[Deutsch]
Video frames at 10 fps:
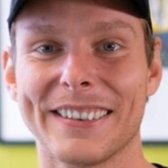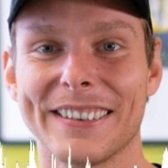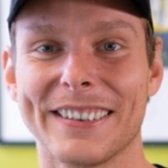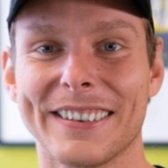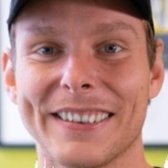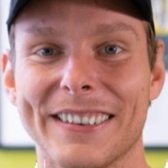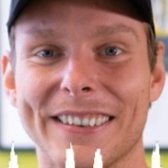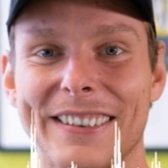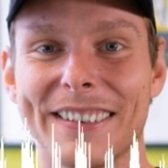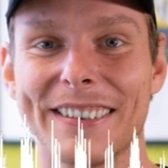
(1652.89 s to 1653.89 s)
Eine
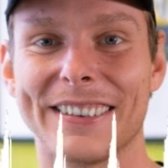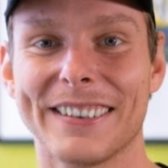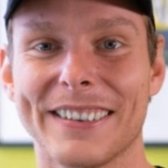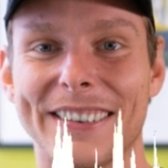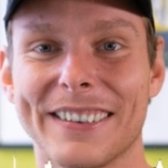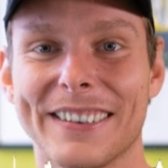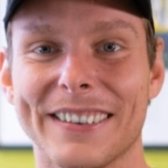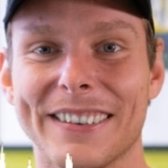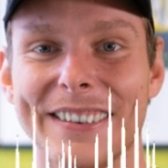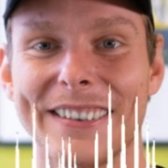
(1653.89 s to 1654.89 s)
Kollegin
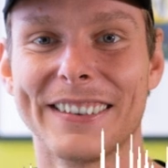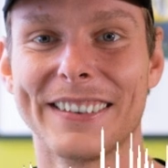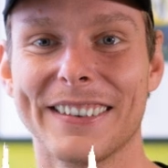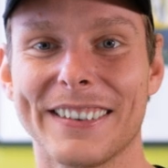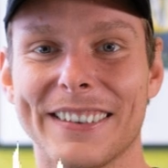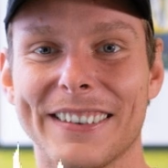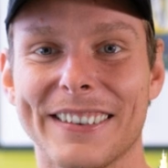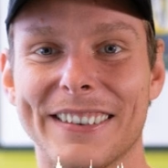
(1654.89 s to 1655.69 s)
zumindest ist Laura Ludwig,